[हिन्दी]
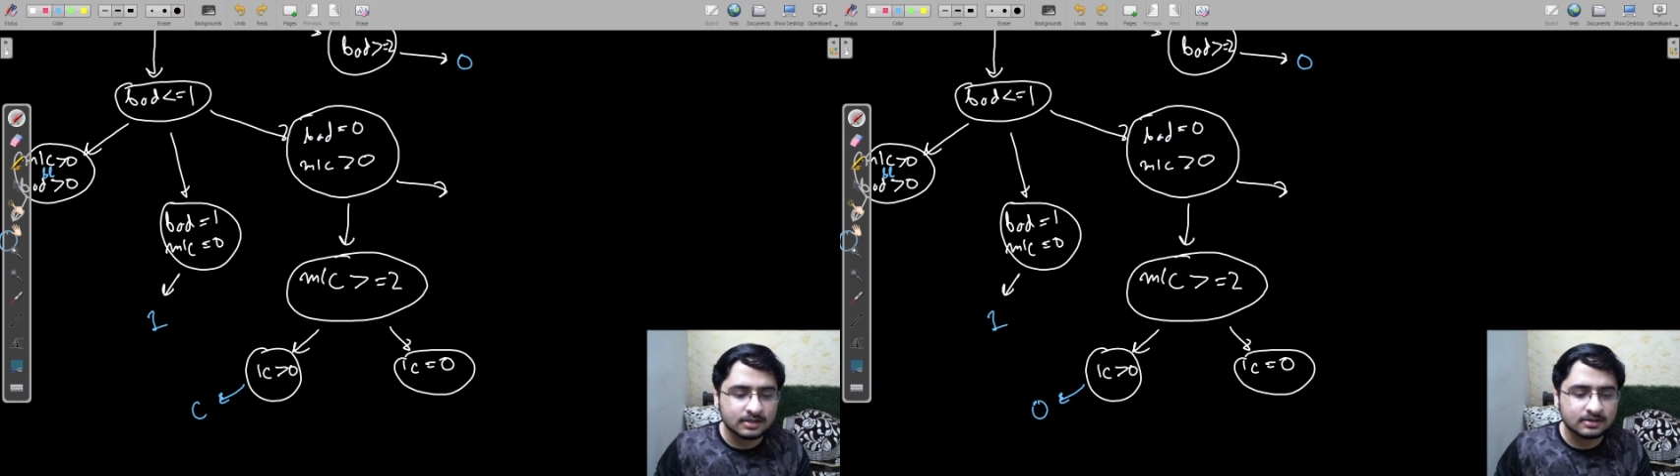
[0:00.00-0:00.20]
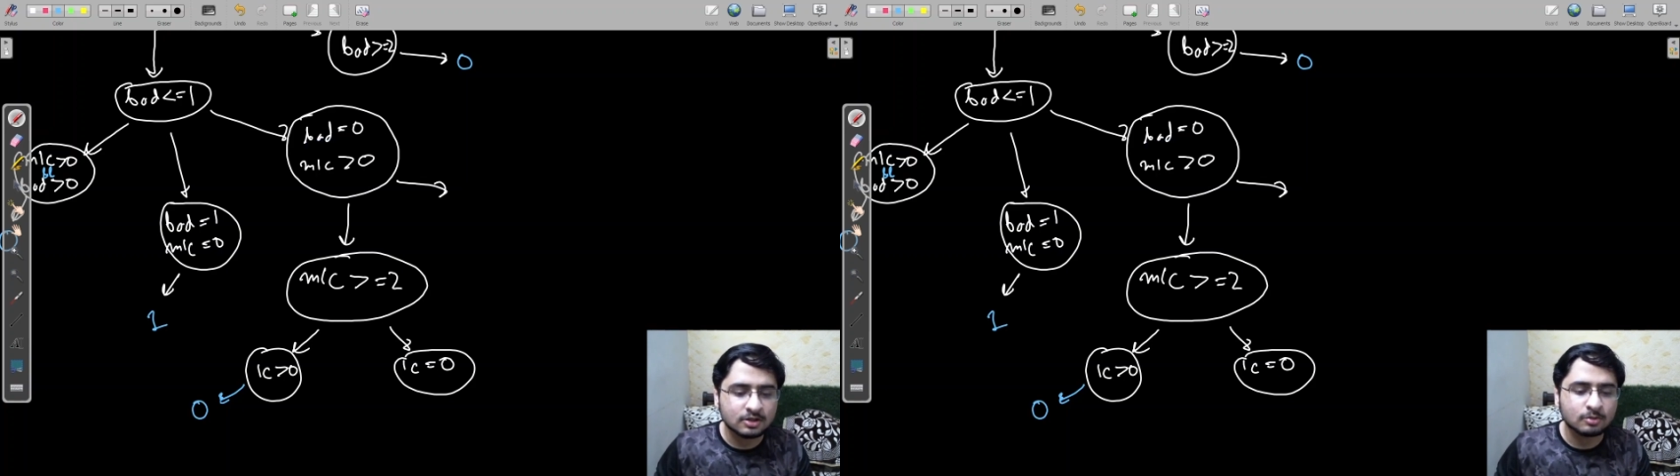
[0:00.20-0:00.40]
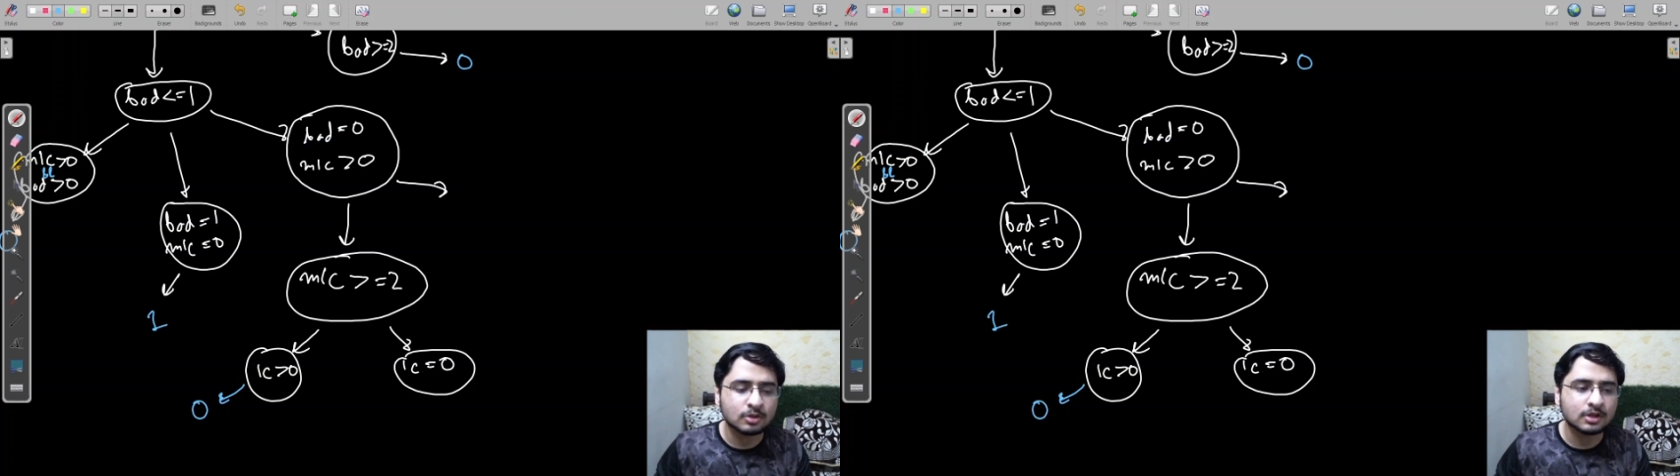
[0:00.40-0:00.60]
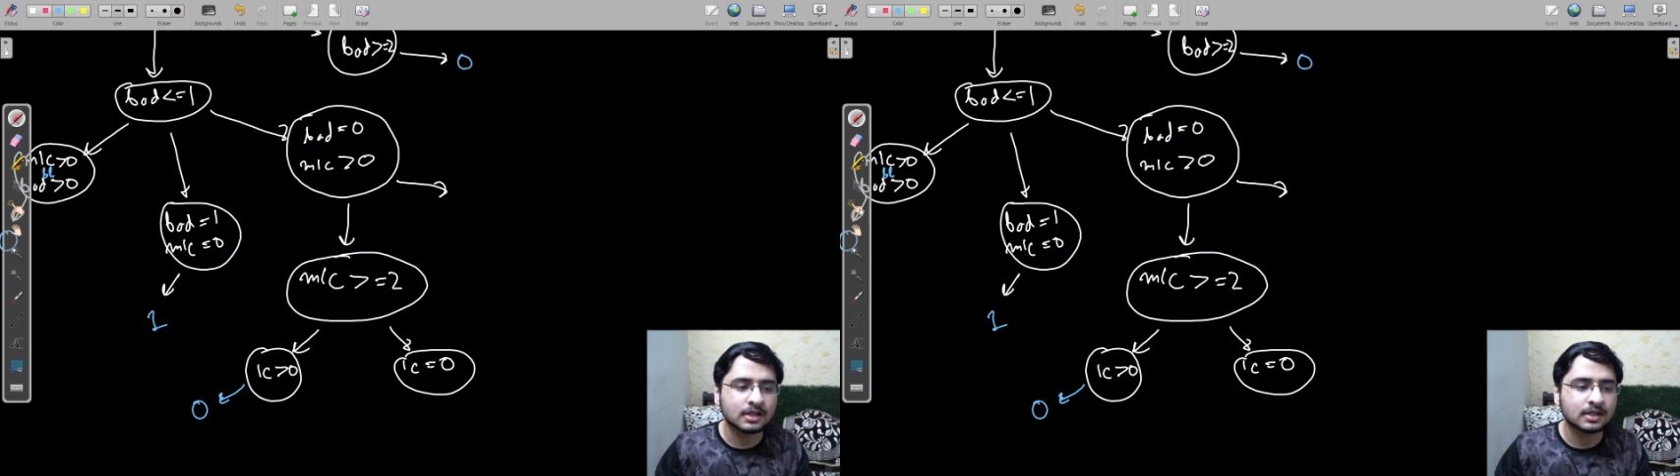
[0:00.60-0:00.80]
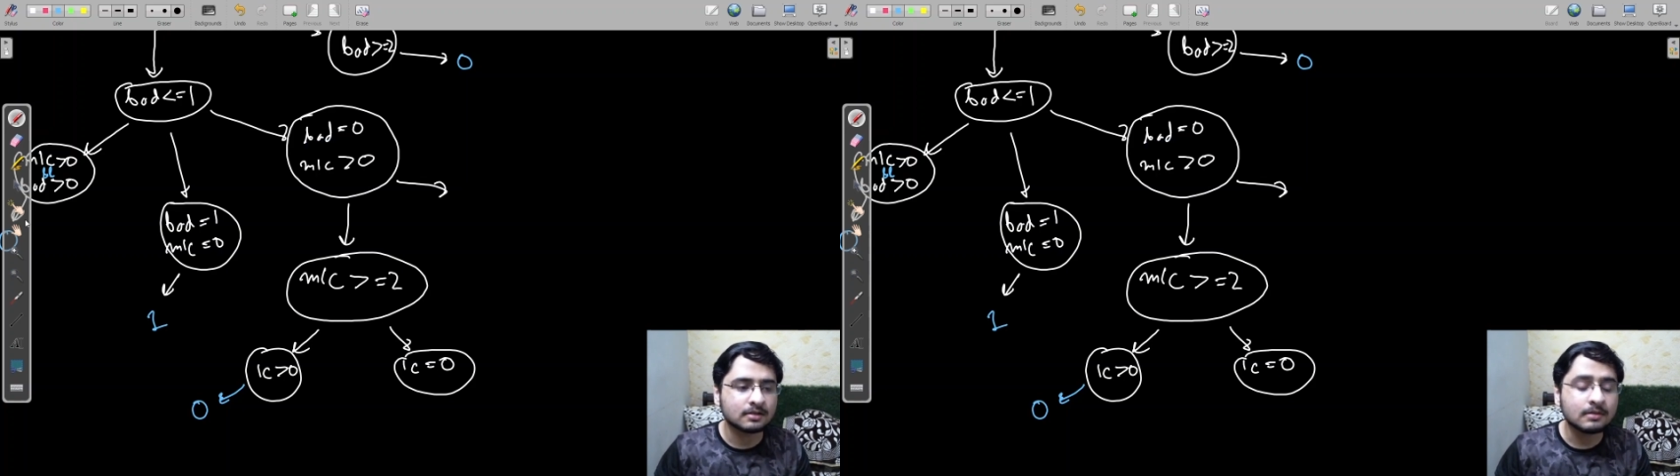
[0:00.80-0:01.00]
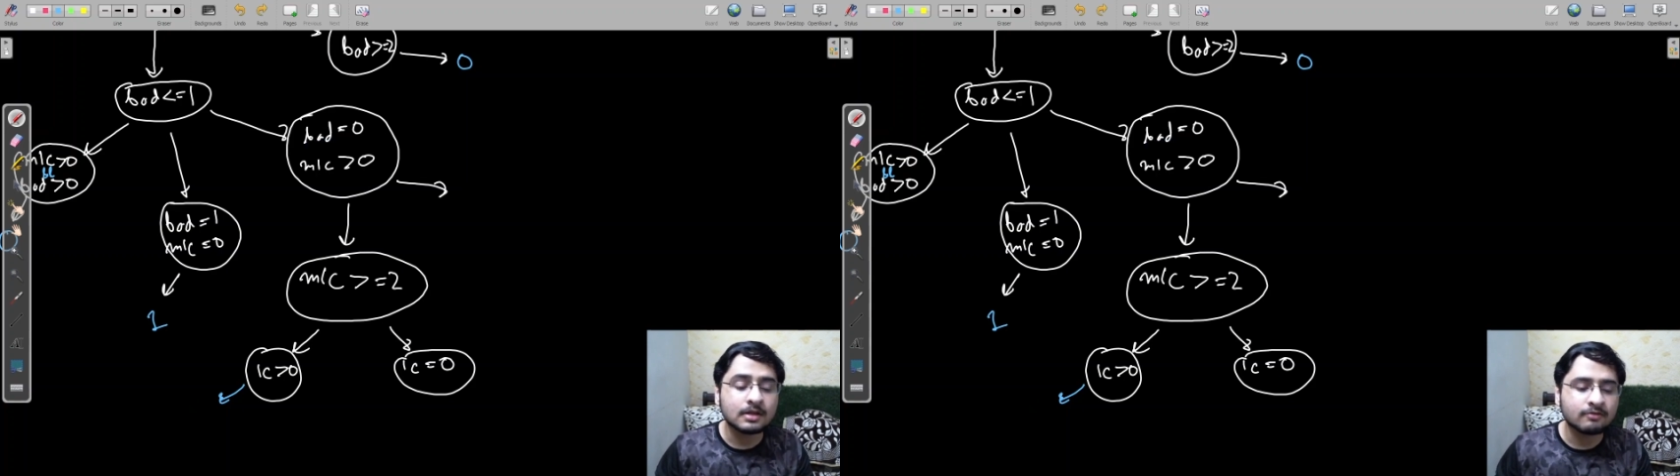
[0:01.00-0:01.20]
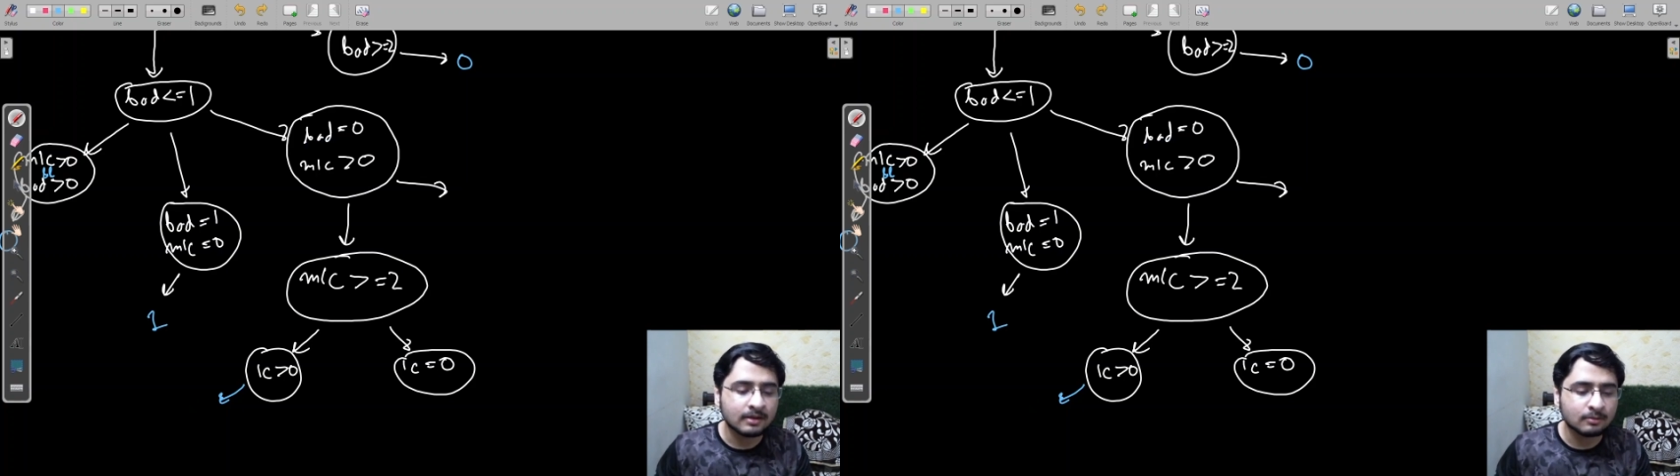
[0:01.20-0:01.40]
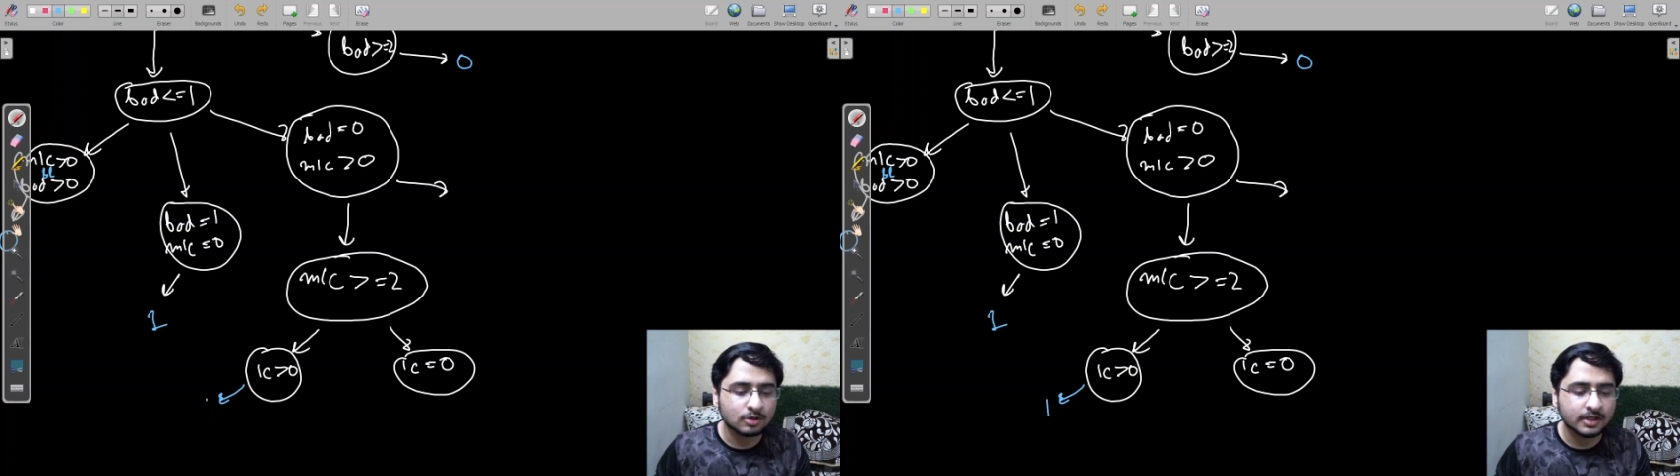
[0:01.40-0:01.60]
जीरो बोल देंगे नहीं वन
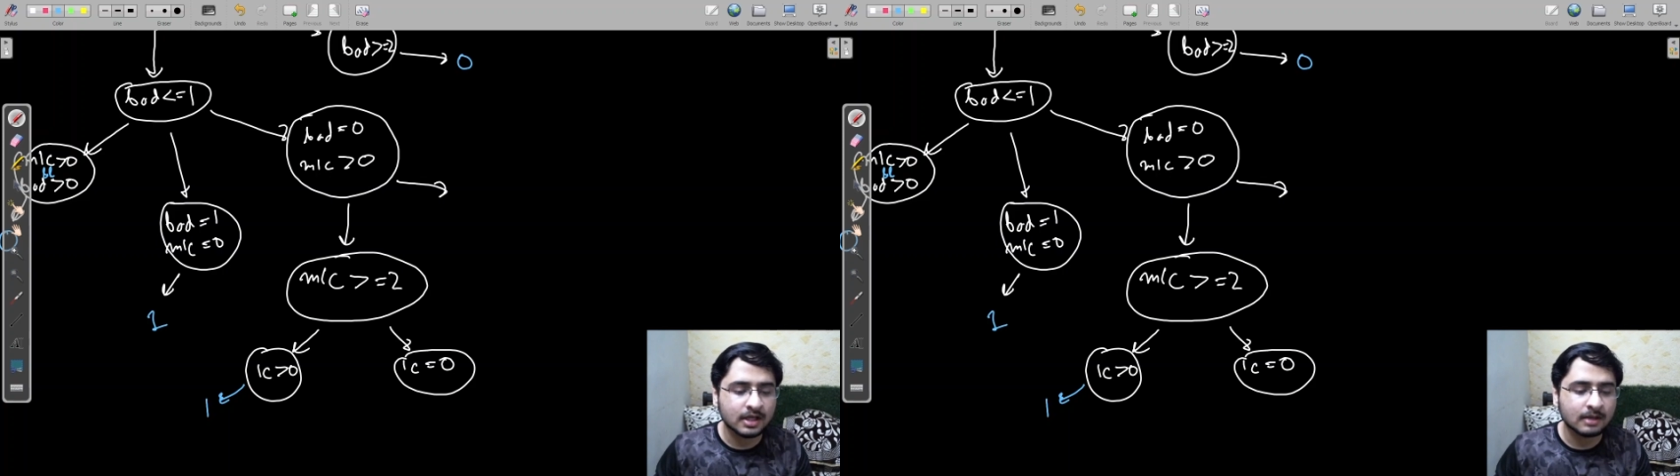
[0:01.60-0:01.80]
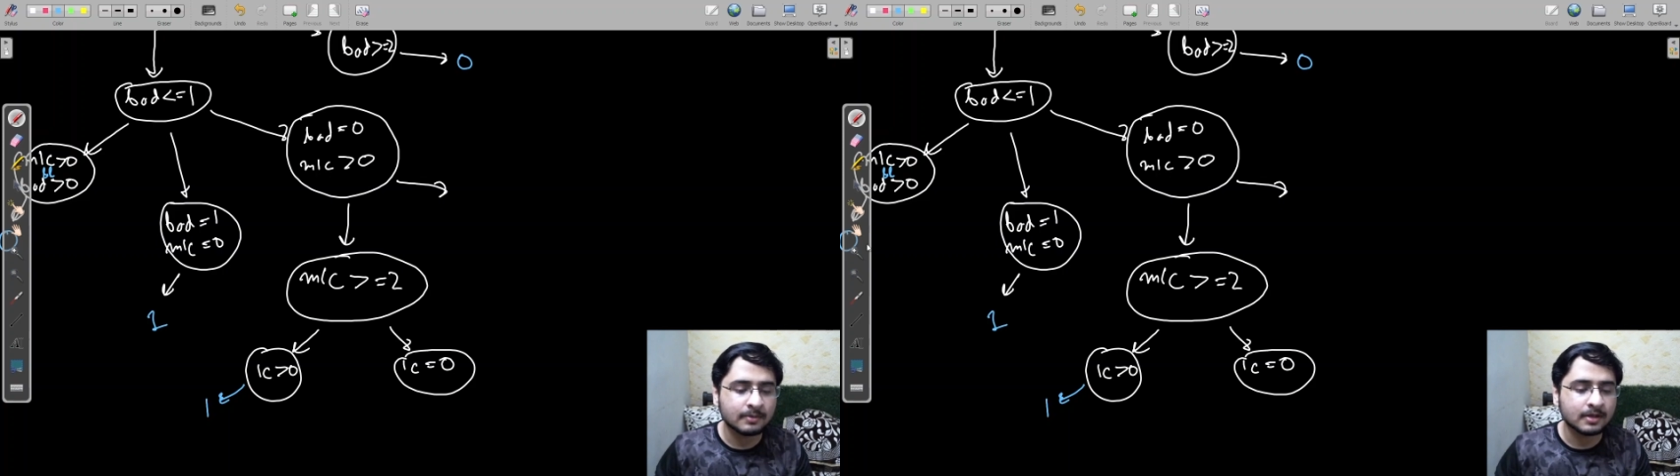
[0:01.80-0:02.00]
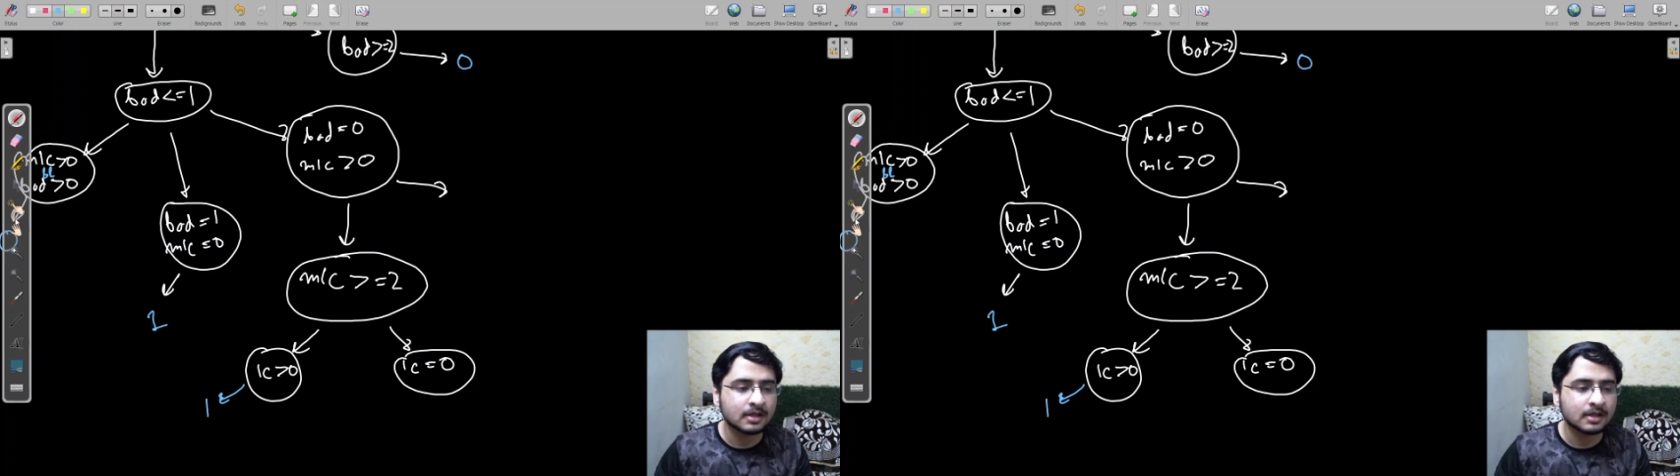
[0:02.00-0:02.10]
बोल देंगे यहाँ पे